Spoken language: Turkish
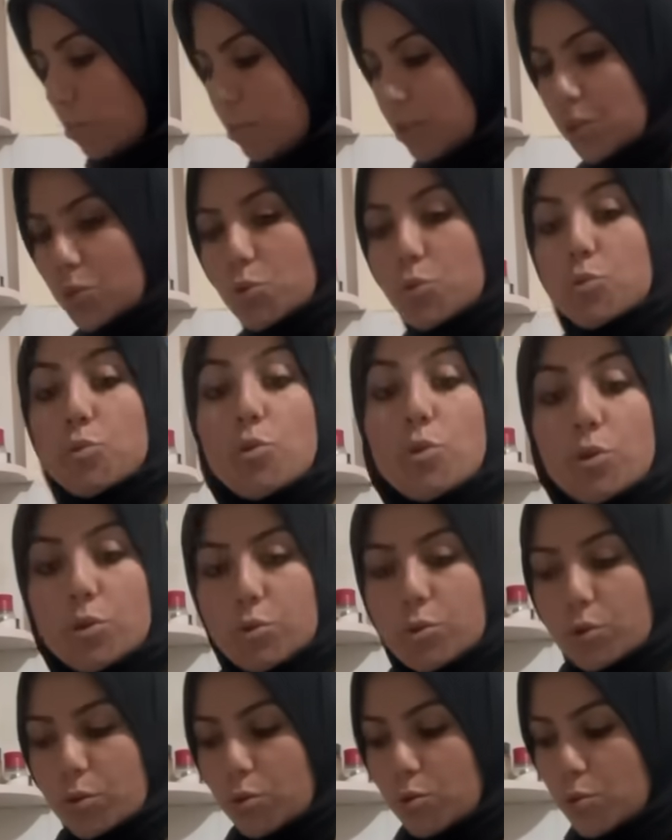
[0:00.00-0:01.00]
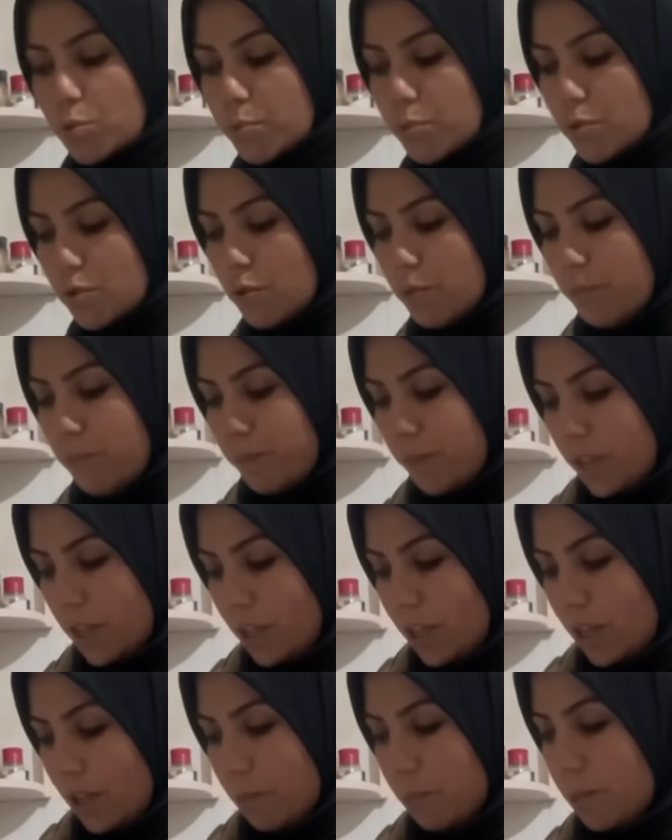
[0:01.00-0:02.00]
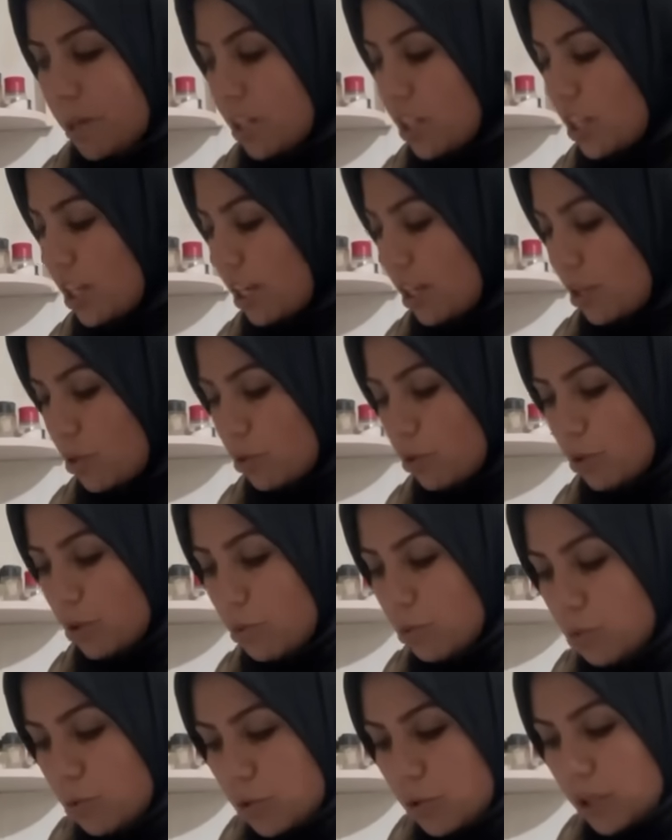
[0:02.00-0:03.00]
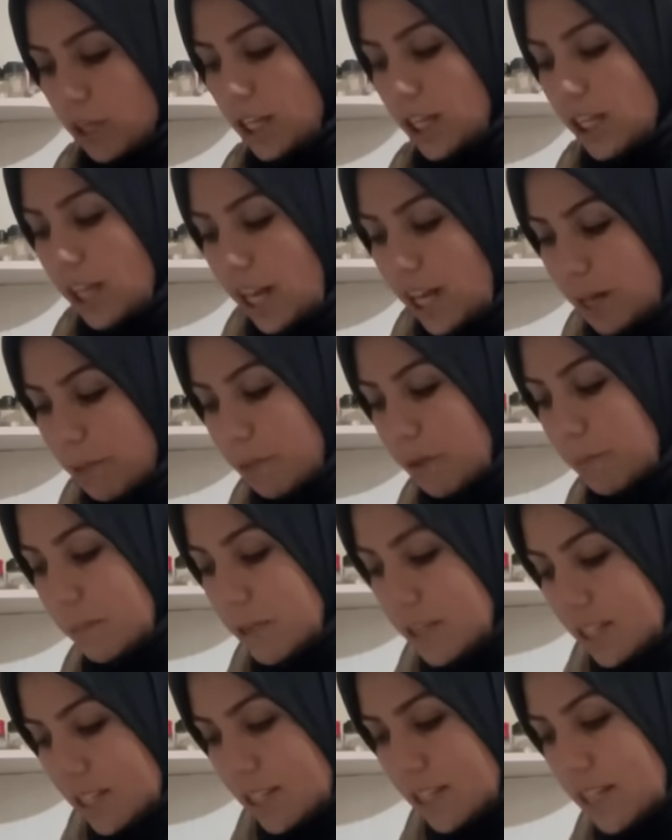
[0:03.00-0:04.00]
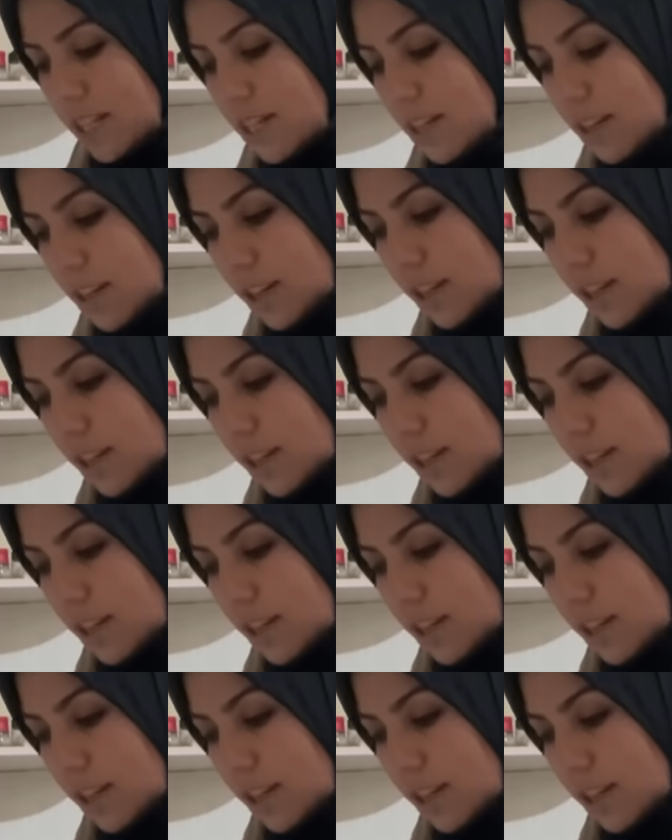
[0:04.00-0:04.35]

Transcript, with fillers: Bir de şu koridorunu süpürdüm. 5 dakika şurada dursunlar ya da arabaya binsinler.